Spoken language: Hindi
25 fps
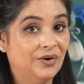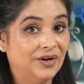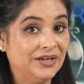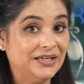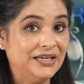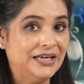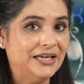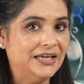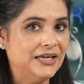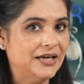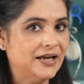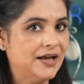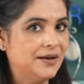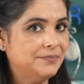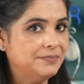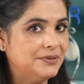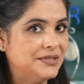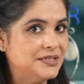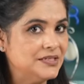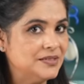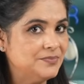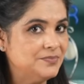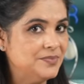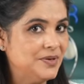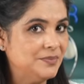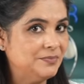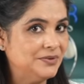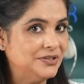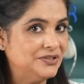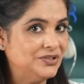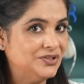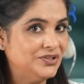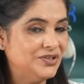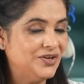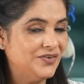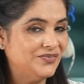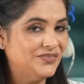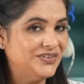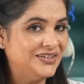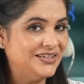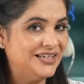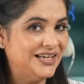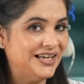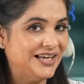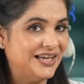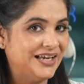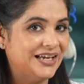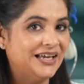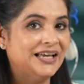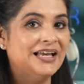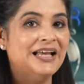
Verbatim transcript: और यही है आपकी टिप नंबर थ्री ऑफ द डे